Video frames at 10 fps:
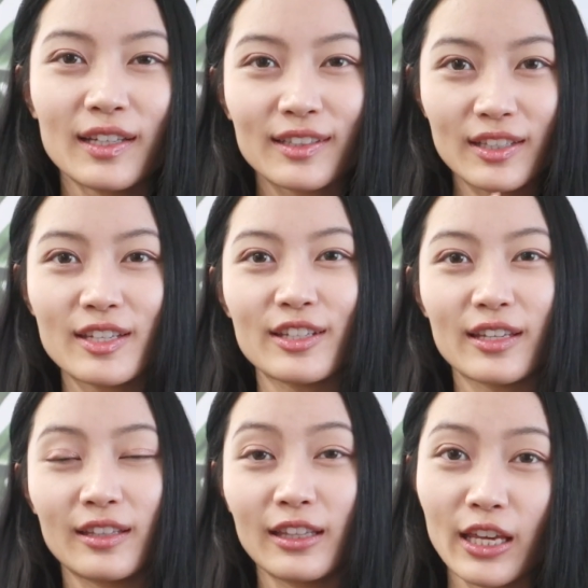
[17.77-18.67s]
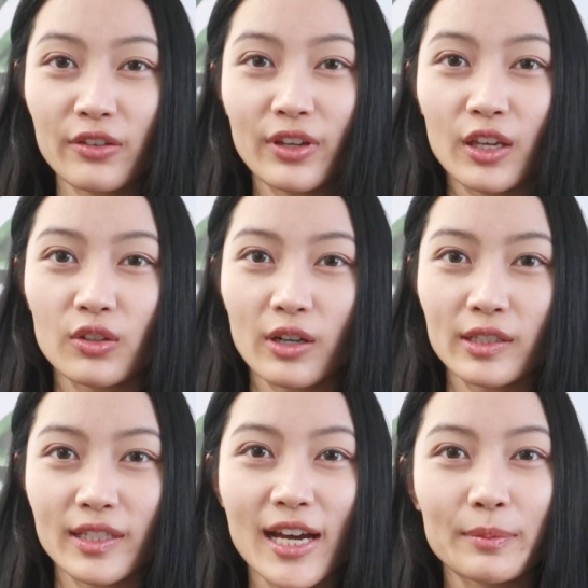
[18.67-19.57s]
第一点 ，Live in your
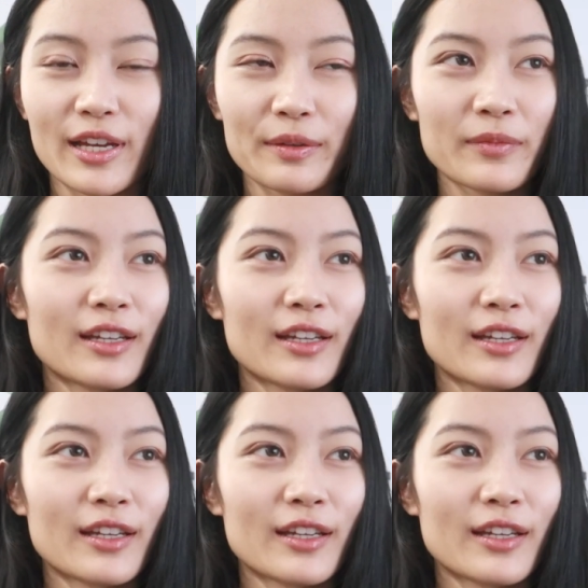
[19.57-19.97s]
timeline。